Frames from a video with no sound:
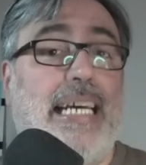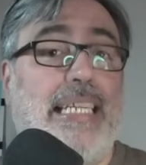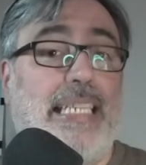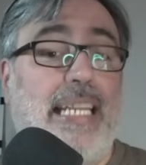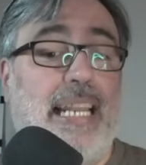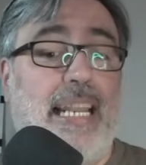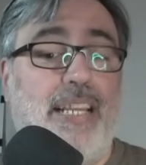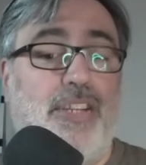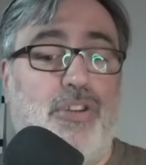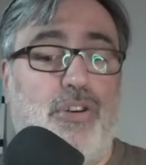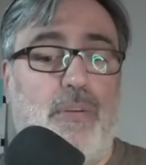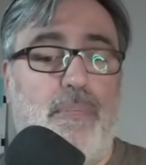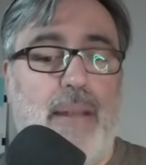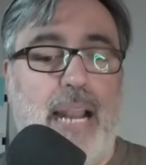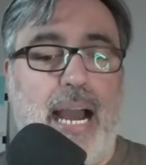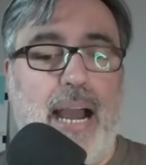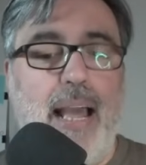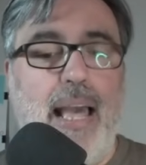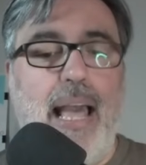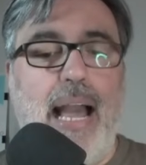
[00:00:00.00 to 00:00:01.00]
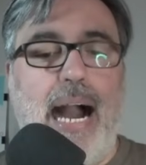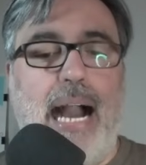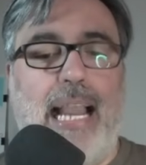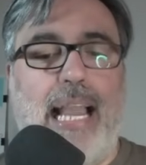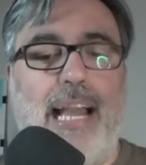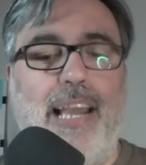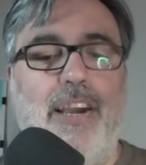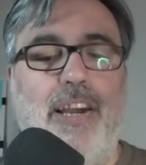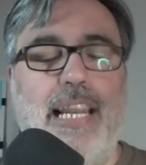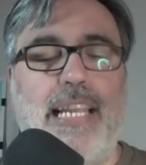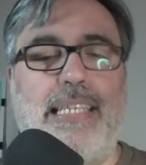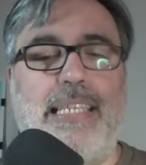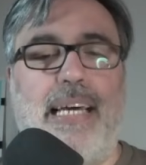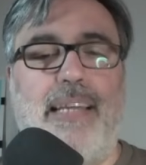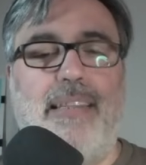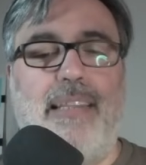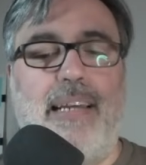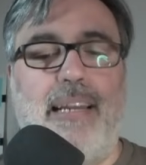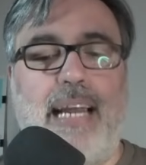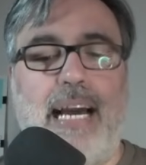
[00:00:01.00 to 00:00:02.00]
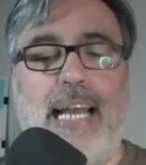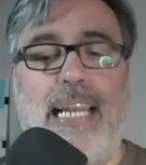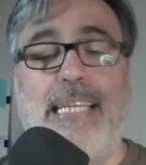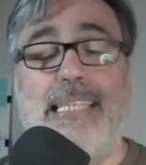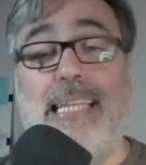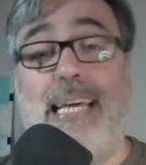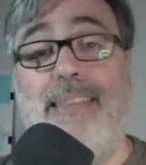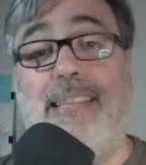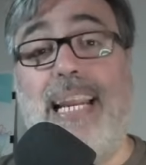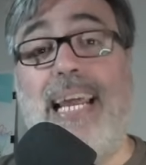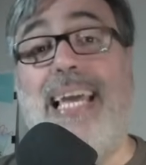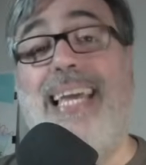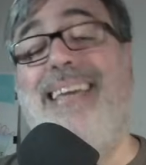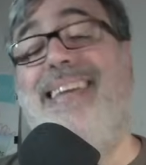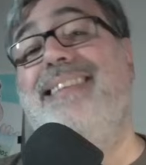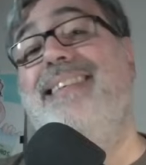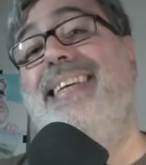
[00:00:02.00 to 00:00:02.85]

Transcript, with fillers: a hacerle sombra a Caio Alexander, Alexandre